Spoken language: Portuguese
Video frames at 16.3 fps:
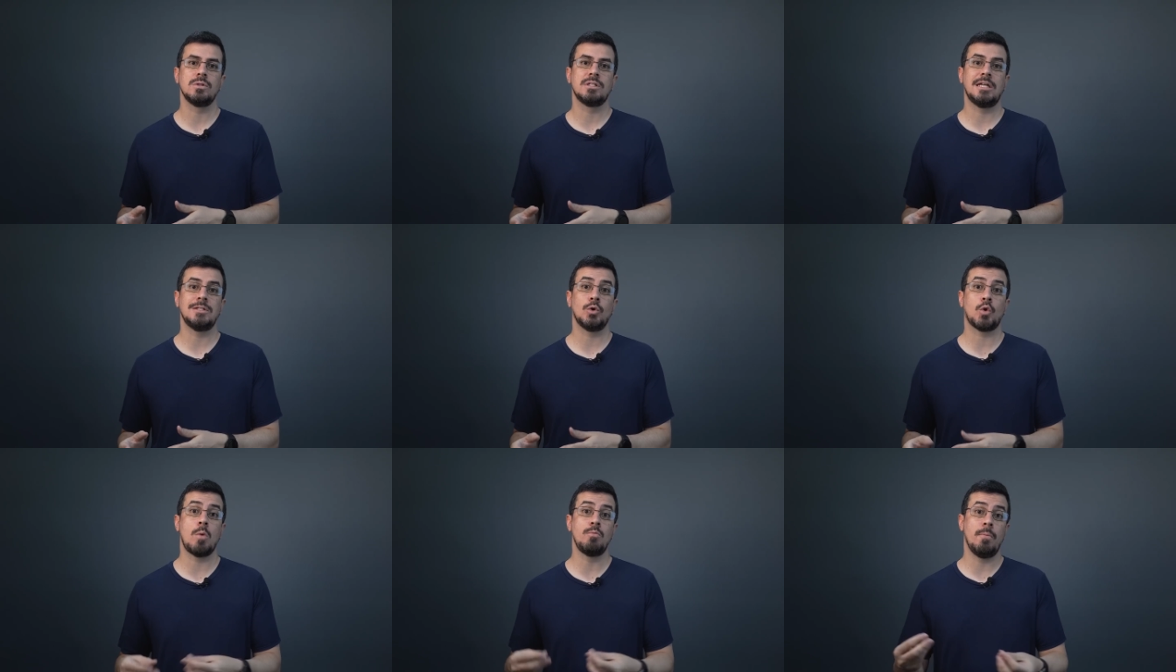
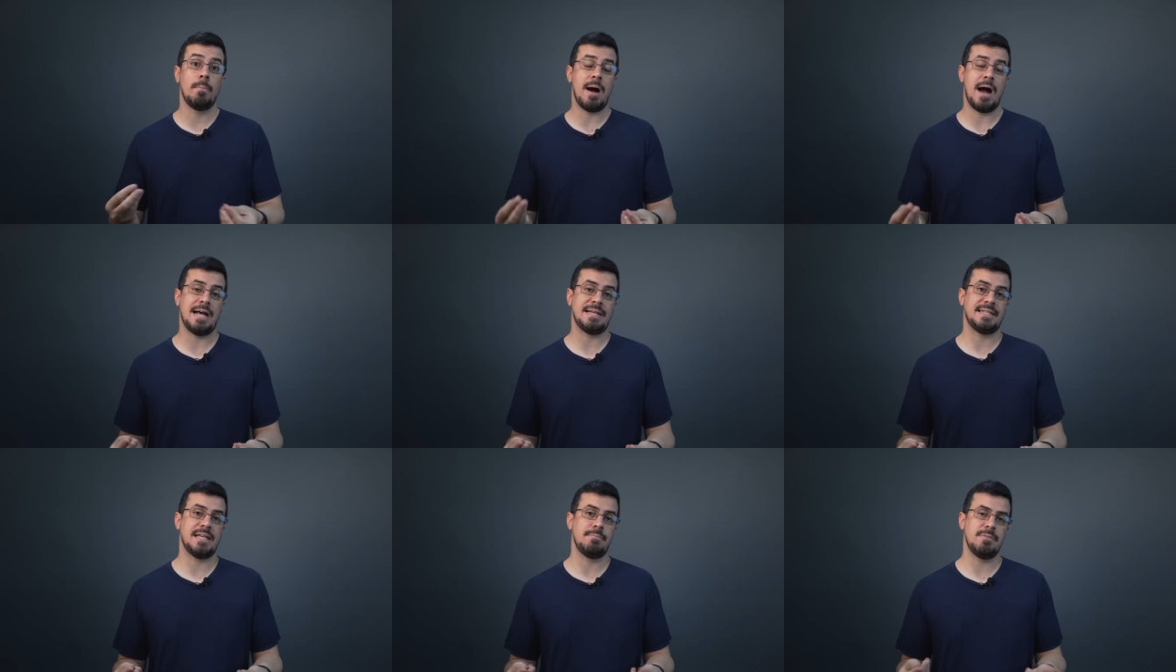usando como
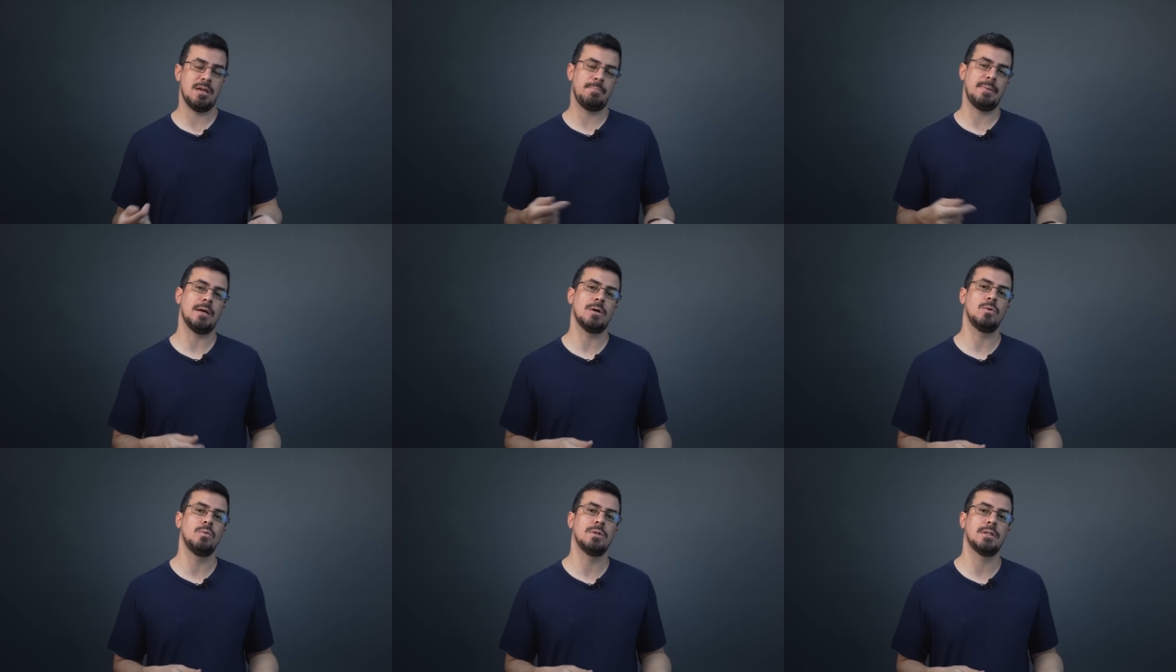base a minha
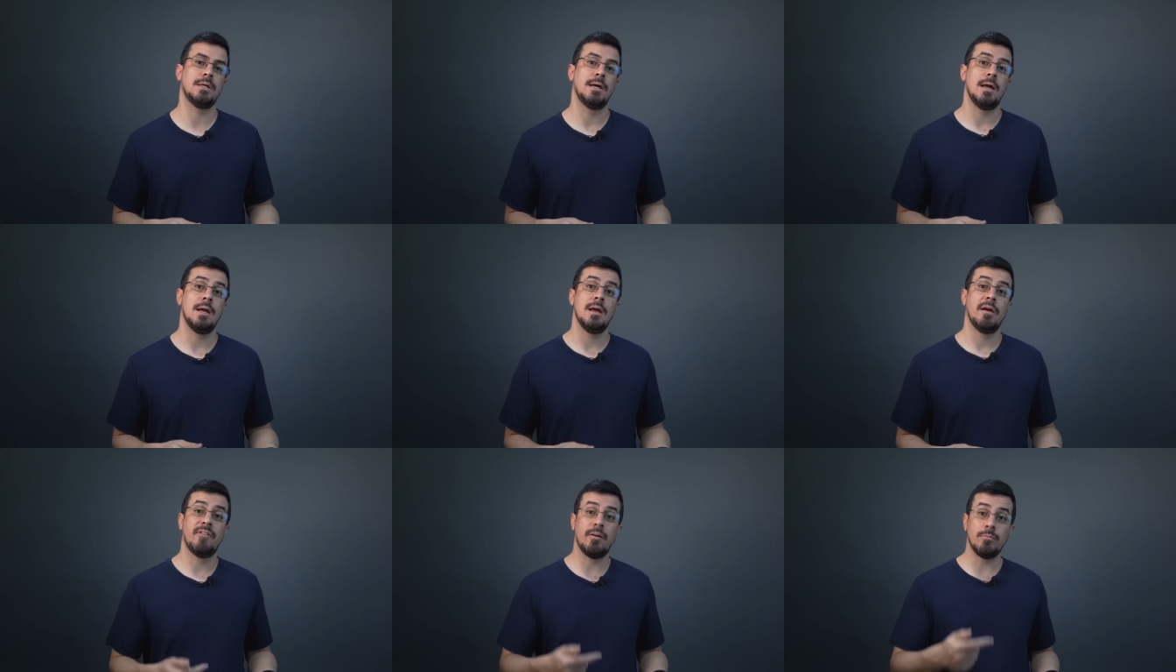pergunta,
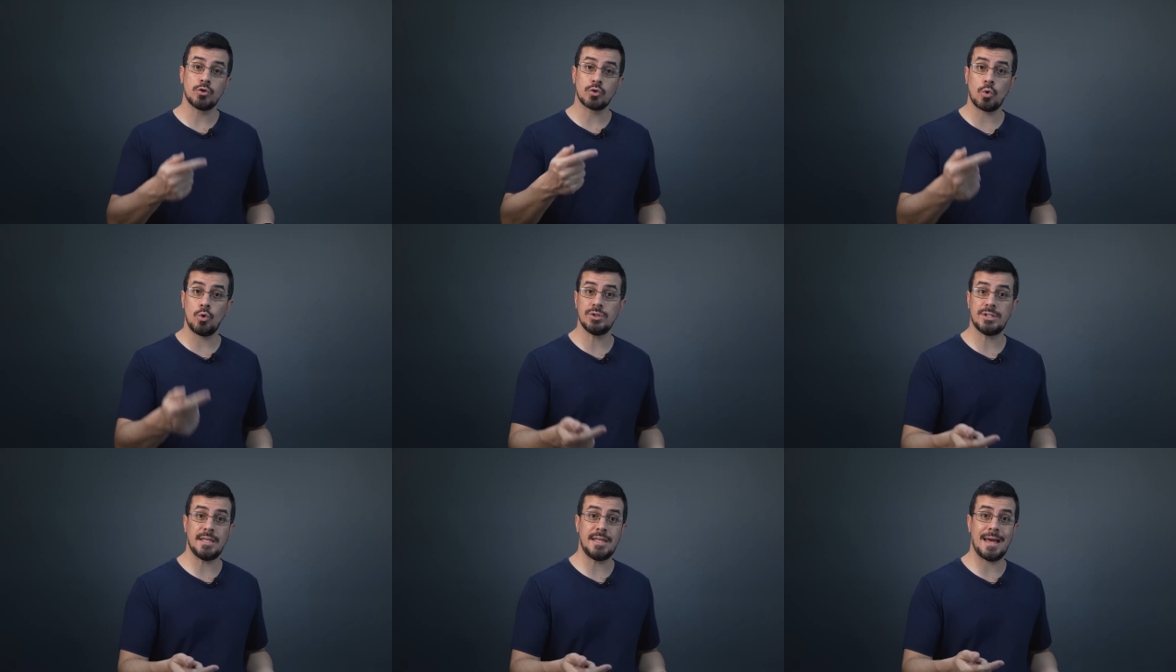Vamos
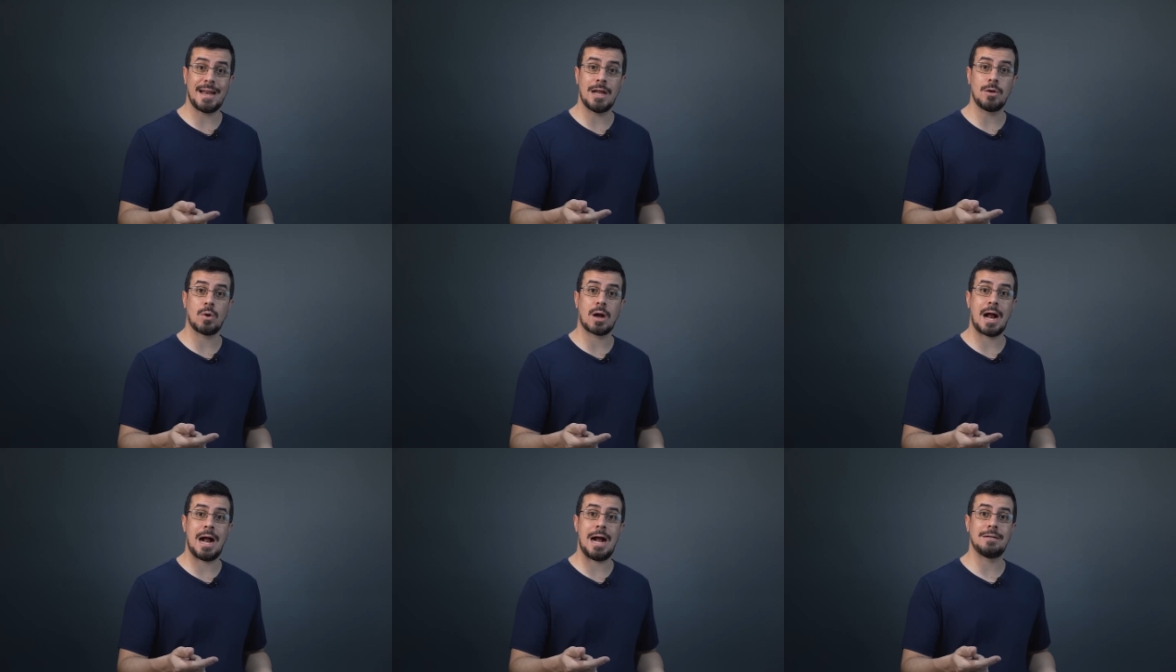considerar o
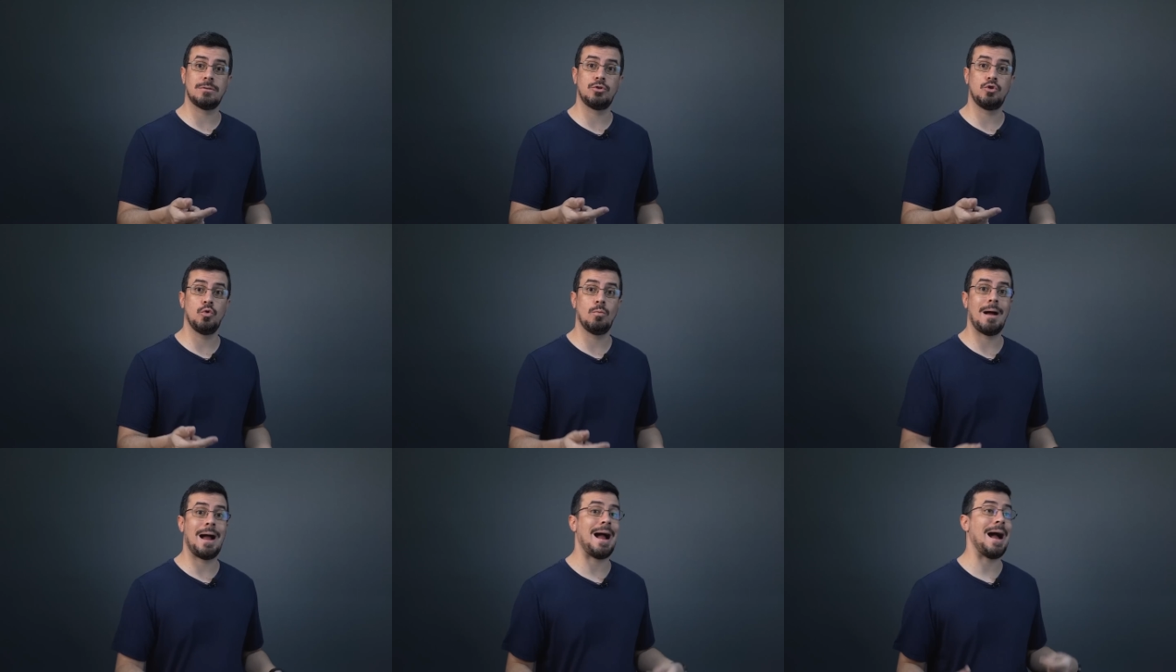caso de
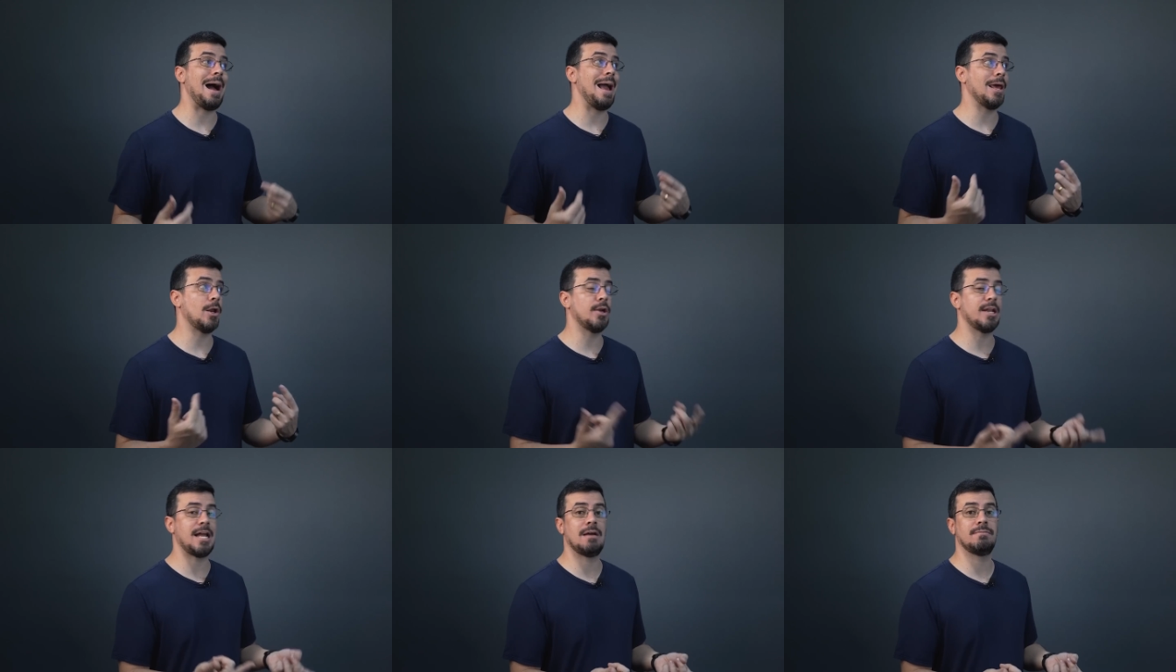uma
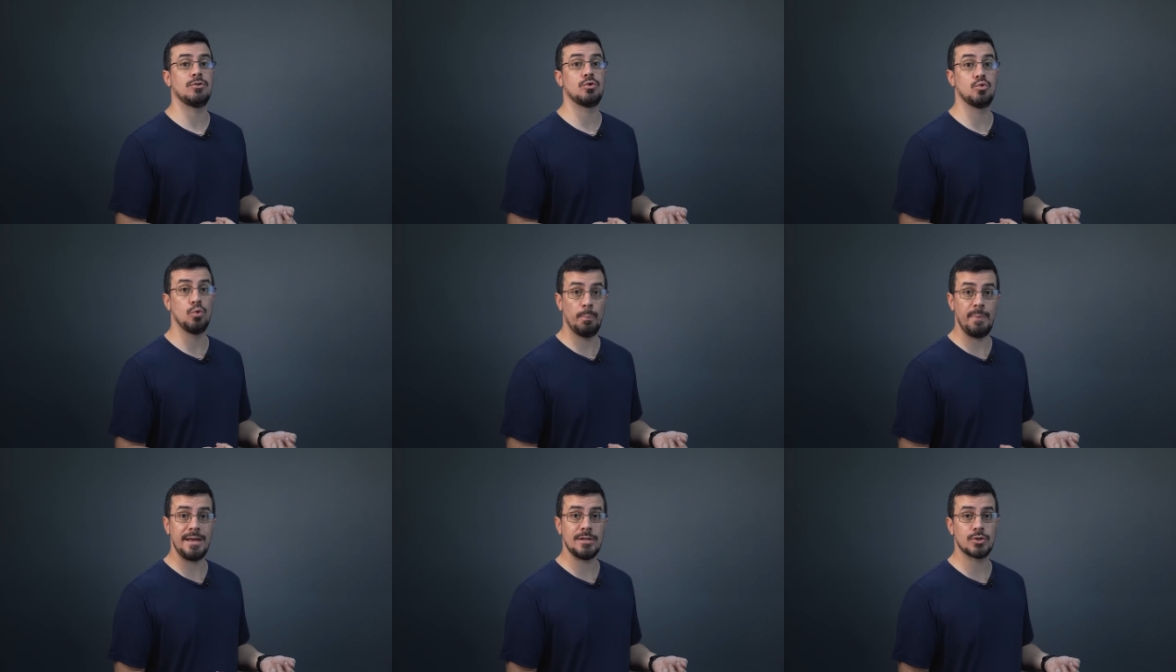aeronave
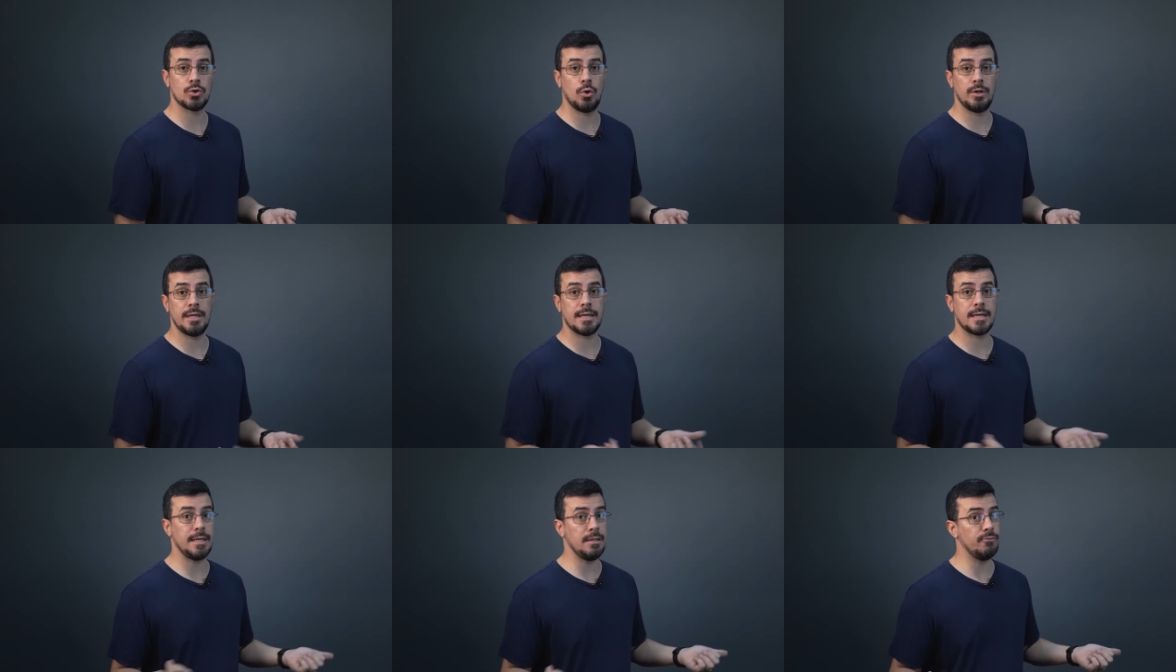
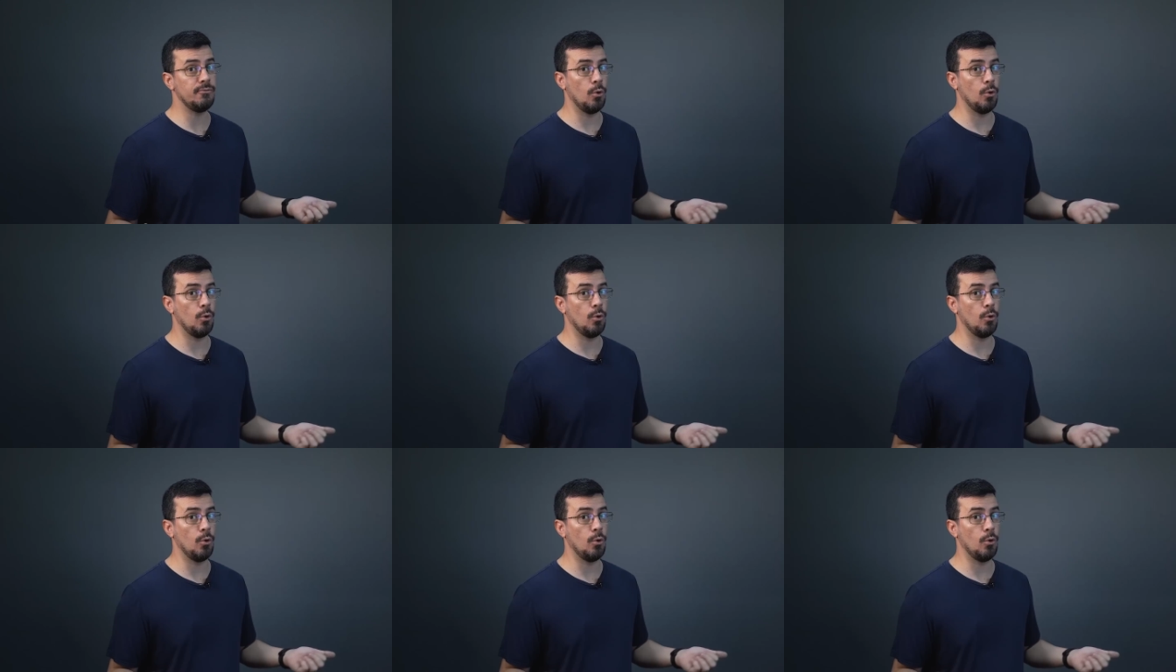supersônica em